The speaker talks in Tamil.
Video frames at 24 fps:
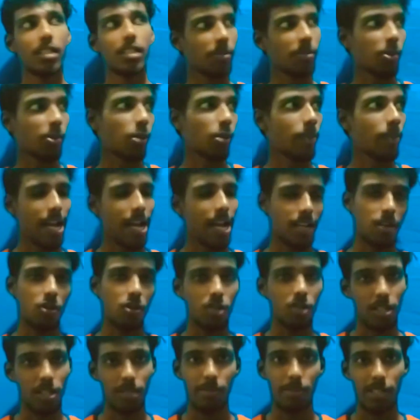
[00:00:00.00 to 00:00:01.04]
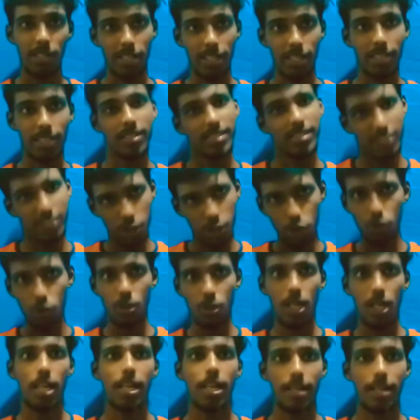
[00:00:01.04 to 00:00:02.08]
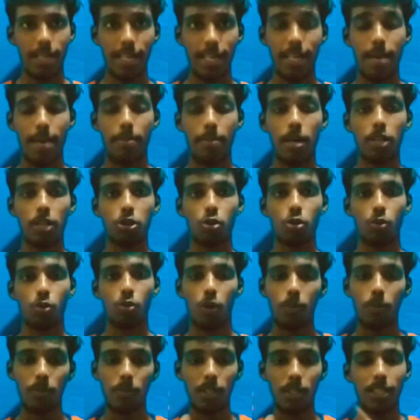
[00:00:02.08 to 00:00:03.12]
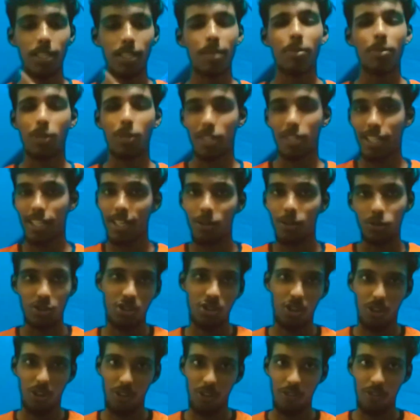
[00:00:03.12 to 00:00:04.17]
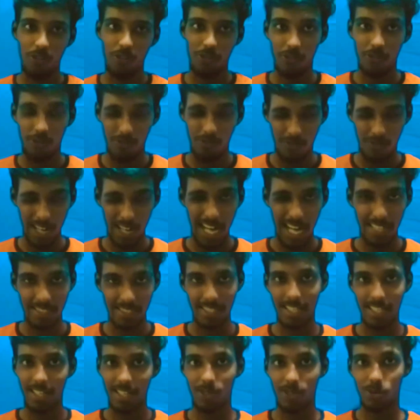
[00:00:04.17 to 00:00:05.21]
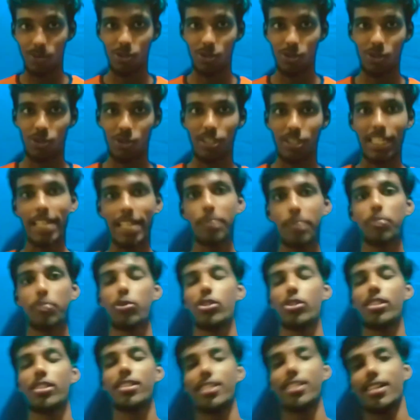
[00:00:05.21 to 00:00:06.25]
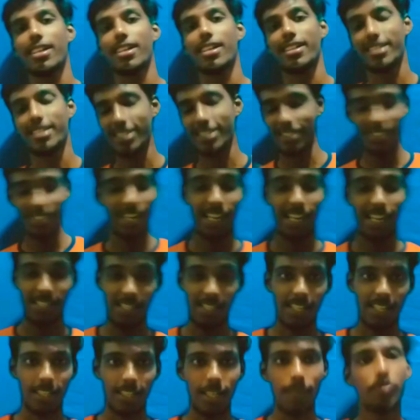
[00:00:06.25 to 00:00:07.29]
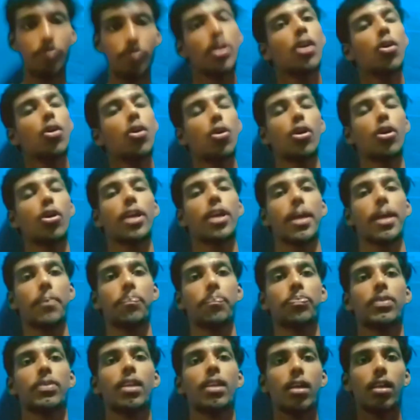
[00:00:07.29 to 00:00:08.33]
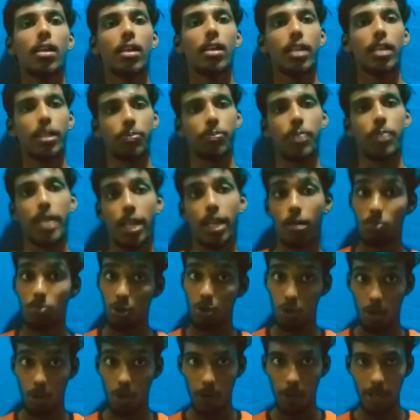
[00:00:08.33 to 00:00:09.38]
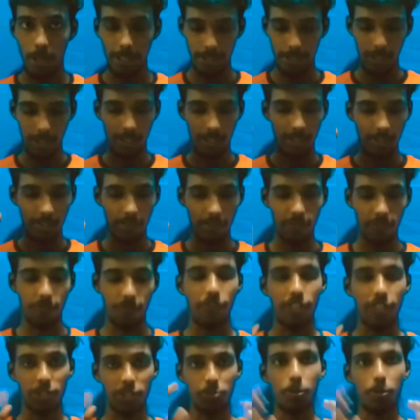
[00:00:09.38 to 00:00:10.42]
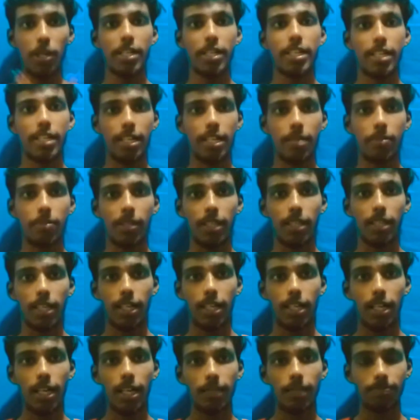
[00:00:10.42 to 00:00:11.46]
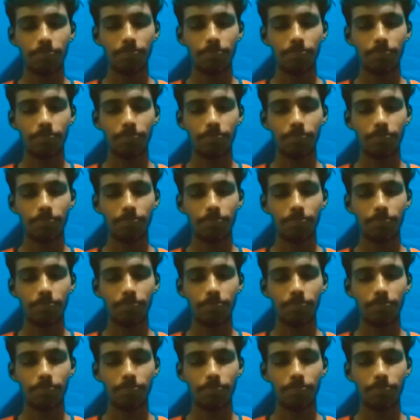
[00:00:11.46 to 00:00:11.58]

இப்போது பேக்ரவுண்ட் அந்த மாதிரி இன்னும் நல்ல நிறையா மாற்றுவோம் இப்போதைக்கு கொஞ்சம் ஃபினான்சியலாக கொஞ்சம் டைட் பொசிஷனாக இருக்குது அதனால தான் ஓகே லெட் மீ கம் டு த பாயிண்ட் ஃபஸ்ட் பாயிண்ட் என்னன்னு பார்த்தீங்கன்னா